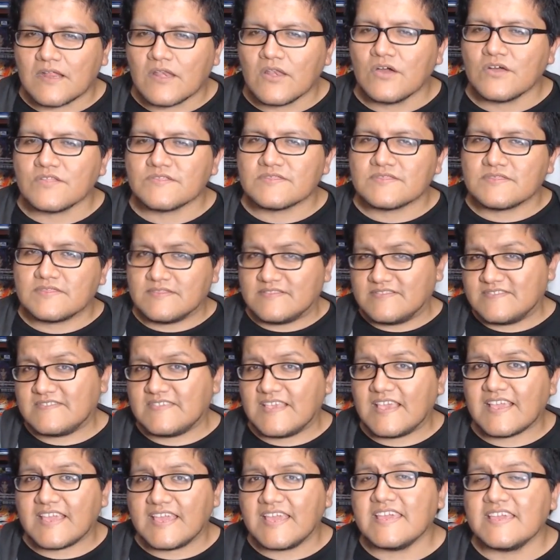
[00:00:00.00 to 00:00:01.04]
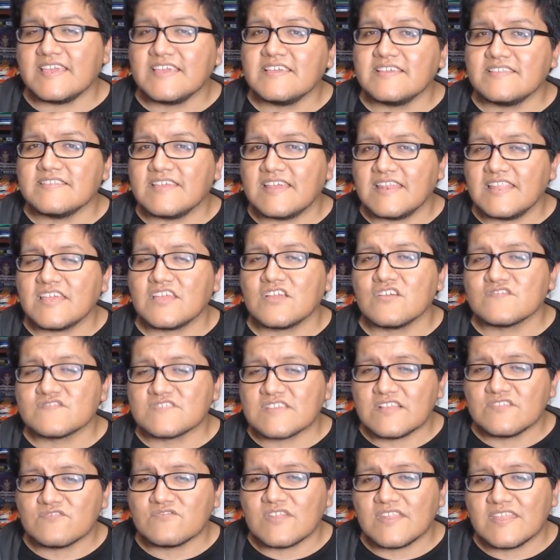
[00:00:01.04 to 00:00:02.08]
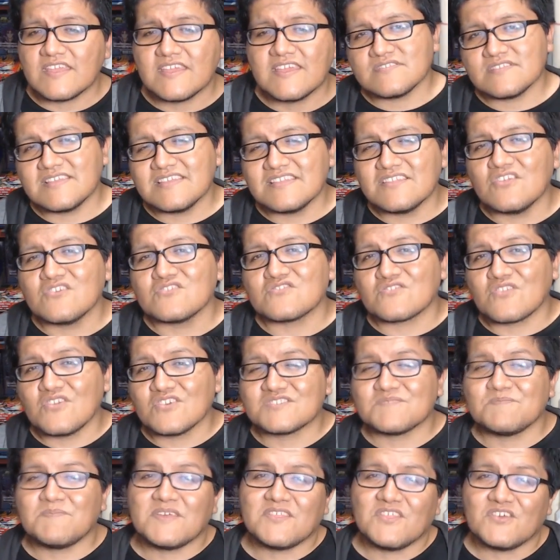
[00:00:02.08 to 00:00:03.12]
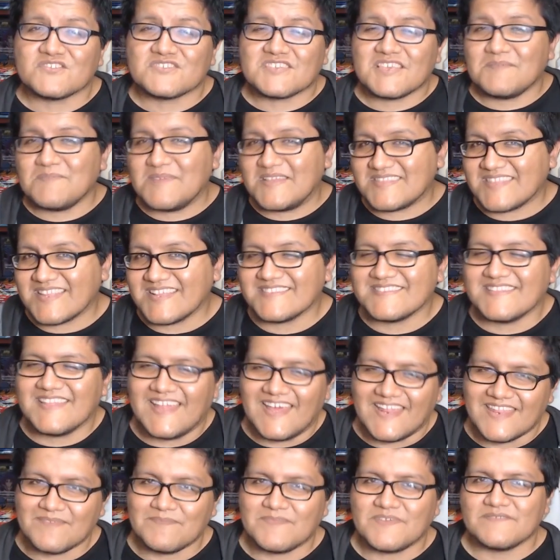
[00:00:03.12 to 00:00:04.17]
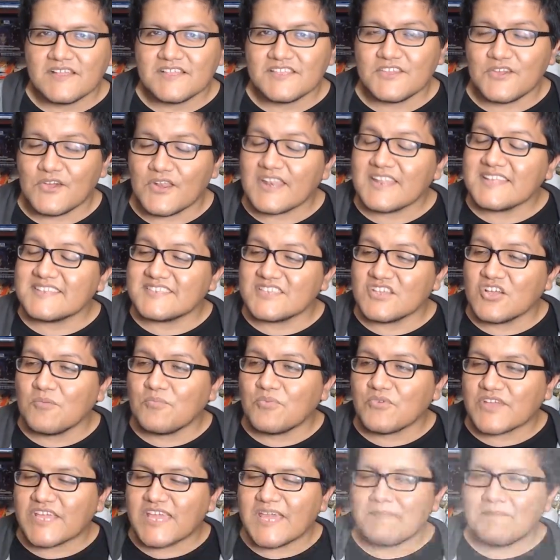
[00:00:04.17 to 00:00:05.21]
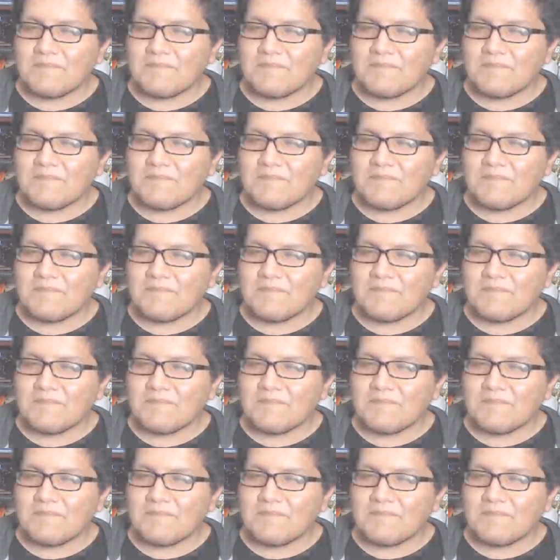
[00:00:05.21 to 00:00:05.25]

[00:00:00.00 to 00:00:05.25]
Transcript: cloth CGI de Legend of Sanctuary y de los cloths B2 y B3 del anime. Y ahora les digo por qué.